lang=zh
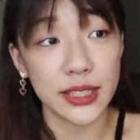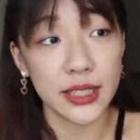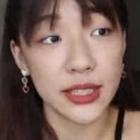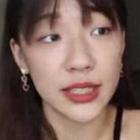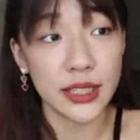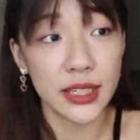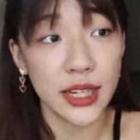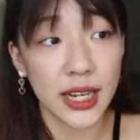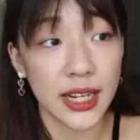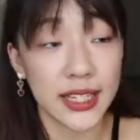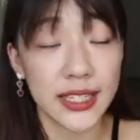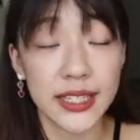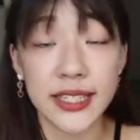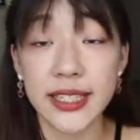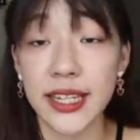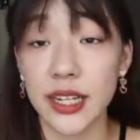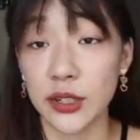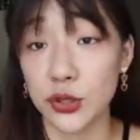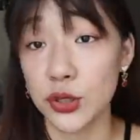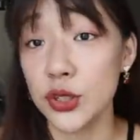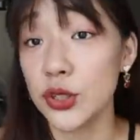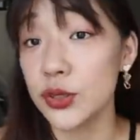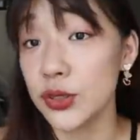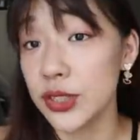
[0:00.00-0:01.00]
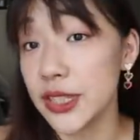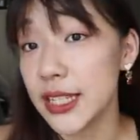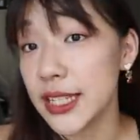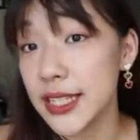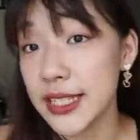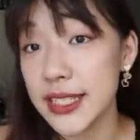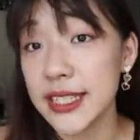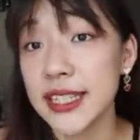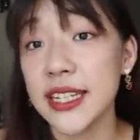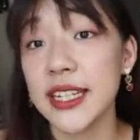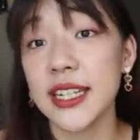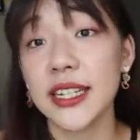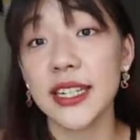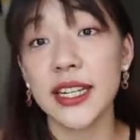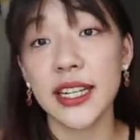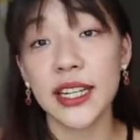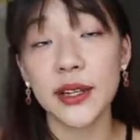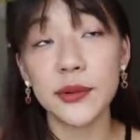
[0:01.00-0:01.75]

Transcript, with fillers: 是很享受这一切的，